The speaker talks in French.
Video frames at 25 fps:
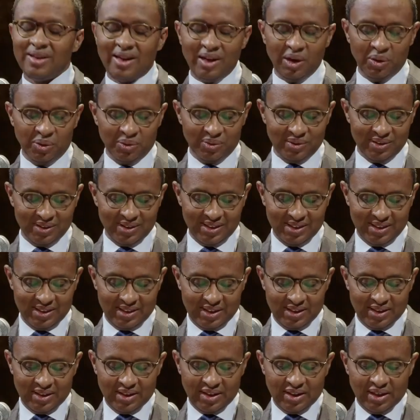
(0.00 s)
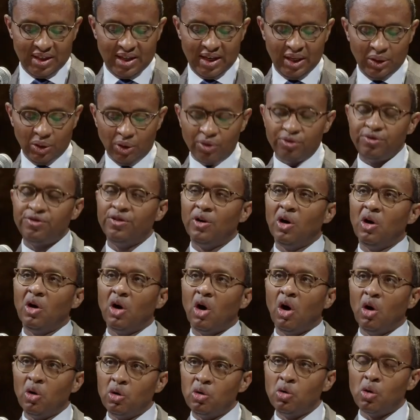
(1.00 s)
talent un
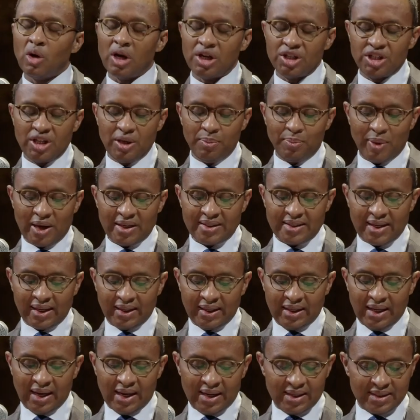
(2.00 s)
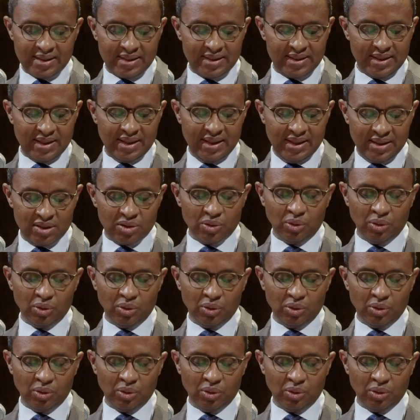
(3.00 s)
enfant encouragé par sa classe et